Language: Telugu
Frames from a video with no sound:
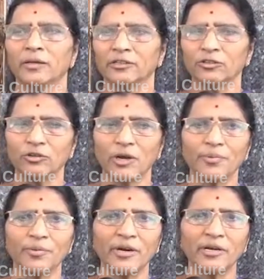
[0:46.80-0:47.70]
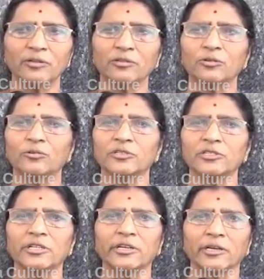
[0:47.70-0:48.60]
ఎంతో అభిమానంతో
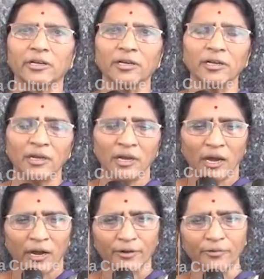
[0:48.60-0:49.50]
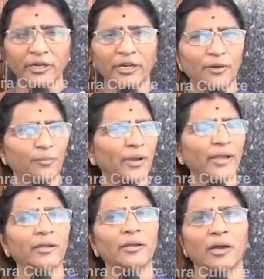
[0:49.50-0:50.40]
వస్తే అటువంటి
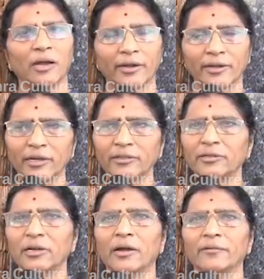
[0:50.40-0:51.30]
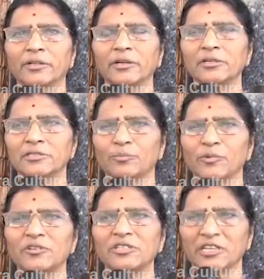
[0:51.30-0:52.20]
అబ్బాయి హఠాత్తుగా ఆ విధంగా
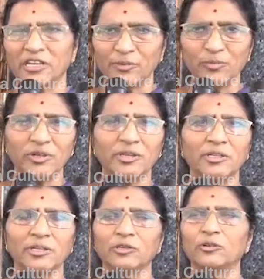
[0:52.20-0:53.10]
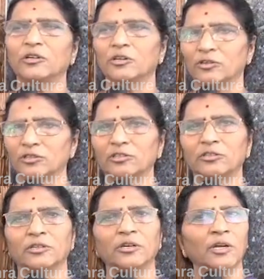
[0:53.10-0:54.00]
సంభవిస్తే ఏం పోయింది ఇంకొక
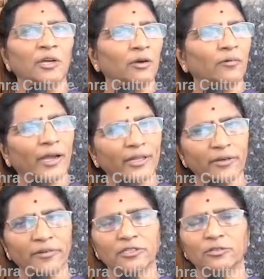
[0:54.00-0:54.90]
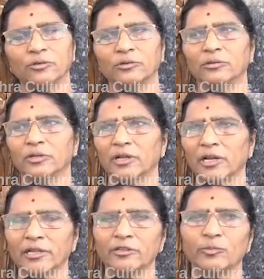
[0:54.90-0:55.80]
రోజుకి వాయిదా వేసుకోకూడదా
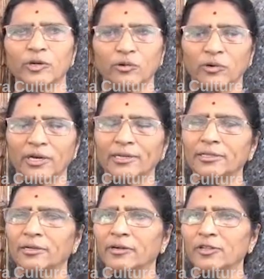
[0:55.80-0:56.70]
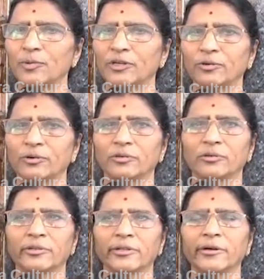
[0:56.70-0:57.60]
లేకపోతే మరో వారం తర్వాత
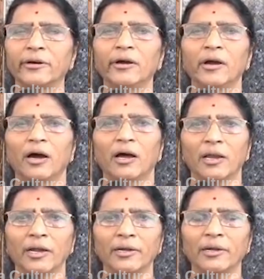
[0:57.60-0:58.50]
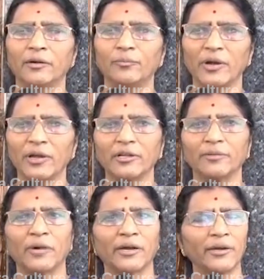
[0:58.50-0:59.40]
పెట్టుకోకూడదా అలాంటి అబ్బాయి
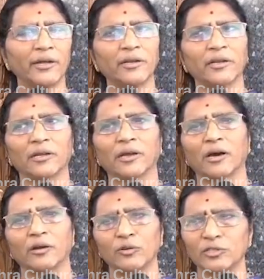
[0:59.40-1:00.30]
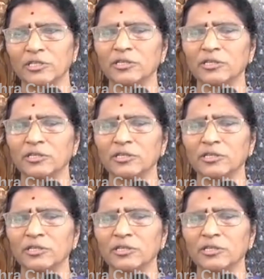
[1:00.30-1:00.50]
ఇది మరణాన్ని ఆ రోజే